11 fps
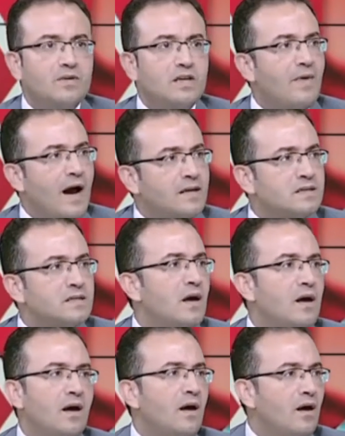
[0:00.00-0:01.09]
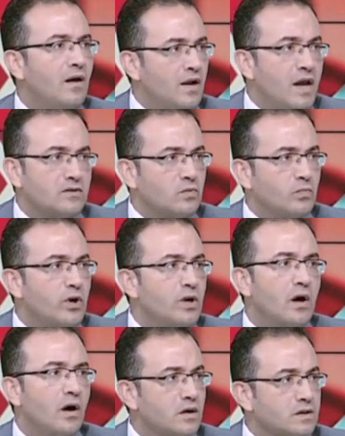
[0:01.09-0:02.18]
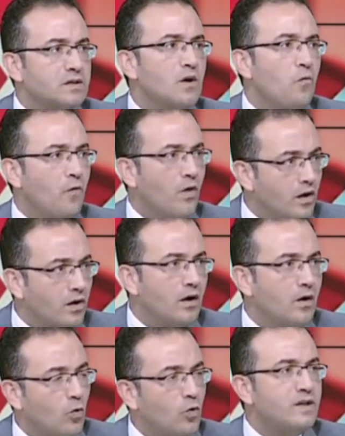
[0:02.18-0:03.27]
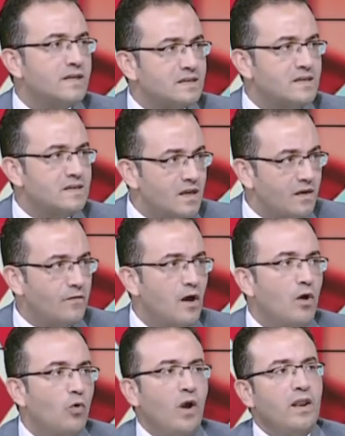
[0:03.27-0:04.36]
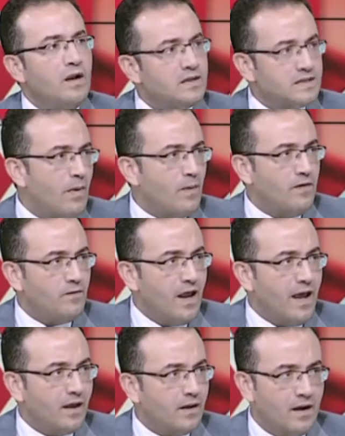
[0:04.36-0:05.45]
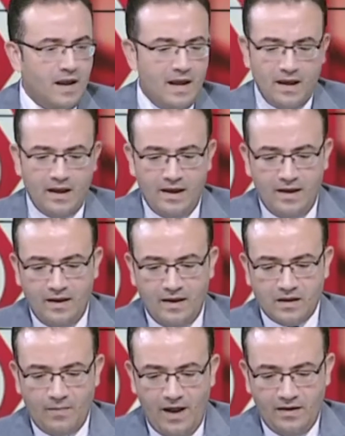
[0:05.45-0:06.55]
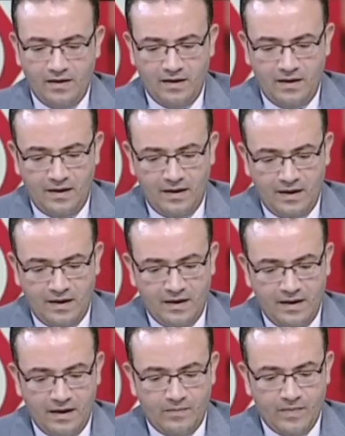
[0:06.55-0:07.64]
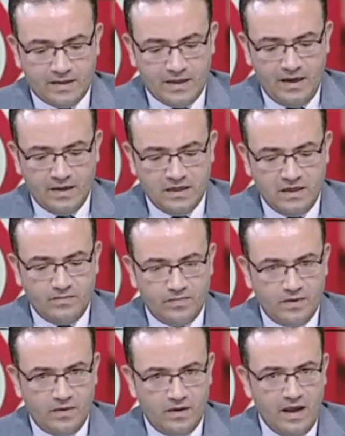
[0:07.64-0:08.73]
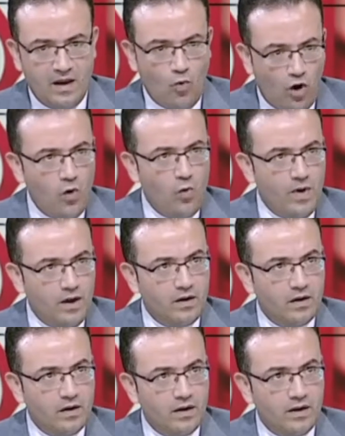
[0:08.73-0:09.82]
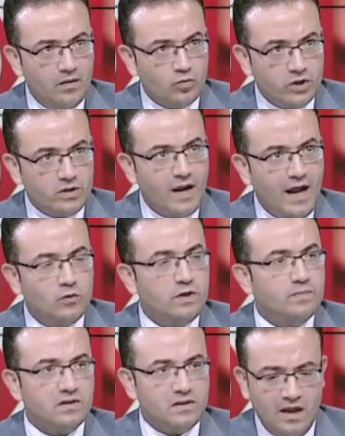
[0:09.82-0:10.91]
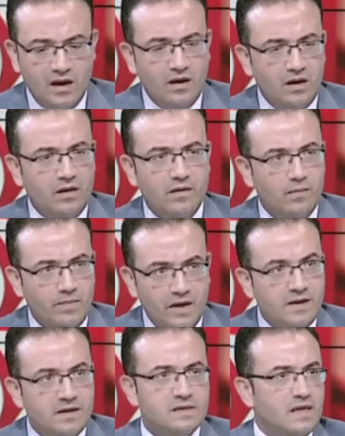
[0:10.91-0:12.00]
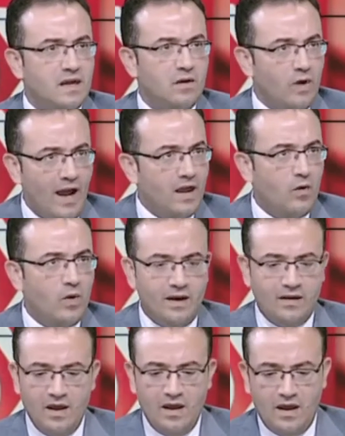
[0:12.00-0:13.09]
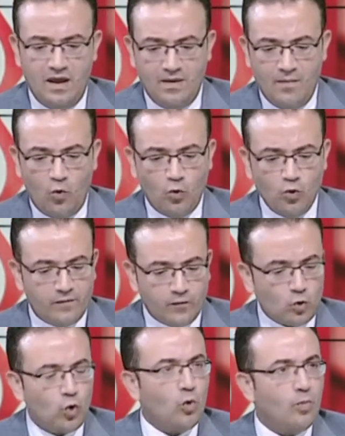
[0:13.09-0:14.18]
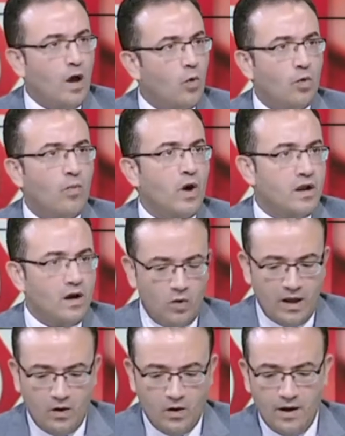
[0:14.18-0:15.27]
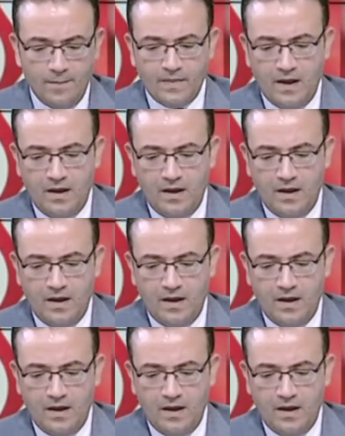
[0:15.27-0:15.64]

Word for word: آه بتبقى عايزه عنايه طبيه خاصه وفائقه وكل ده استنزاف واحنا اللي السبب فيه في الاخر آه طبعا طبعا آه، البكتيريا دي اللي هي المقاومه للمضاد الحيوي دي بتتنقل آه، بين الانسان والحيوان آه، موجوده في التربه والميه والهواء